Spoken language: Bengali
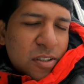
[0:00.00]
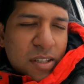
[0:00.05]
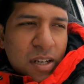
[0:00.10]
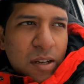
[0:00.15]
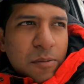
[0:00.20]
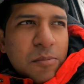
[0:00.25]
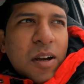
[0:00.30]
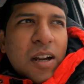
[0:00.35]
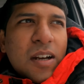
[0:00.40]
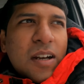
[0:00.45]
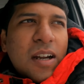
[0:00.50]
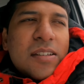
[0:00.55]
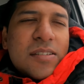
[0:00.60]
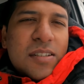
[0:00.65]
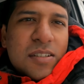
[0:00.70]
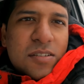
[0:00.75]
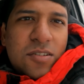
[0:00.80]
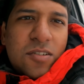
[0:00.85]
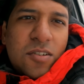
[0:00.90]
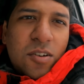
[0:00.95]
ছিলাম কাল রাতে
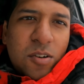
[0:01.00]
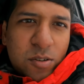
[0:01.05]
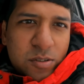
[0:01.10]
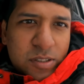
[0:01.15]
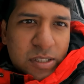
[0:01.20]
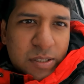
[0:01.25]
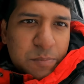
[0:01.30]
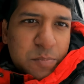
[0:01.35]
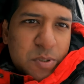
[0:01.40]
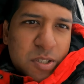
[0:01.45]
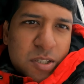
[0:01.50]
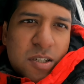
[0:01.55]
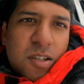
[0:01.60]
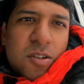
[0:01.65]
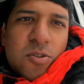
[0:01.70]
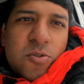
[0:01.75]
শ্রীনগর থেকে বৃষ্টি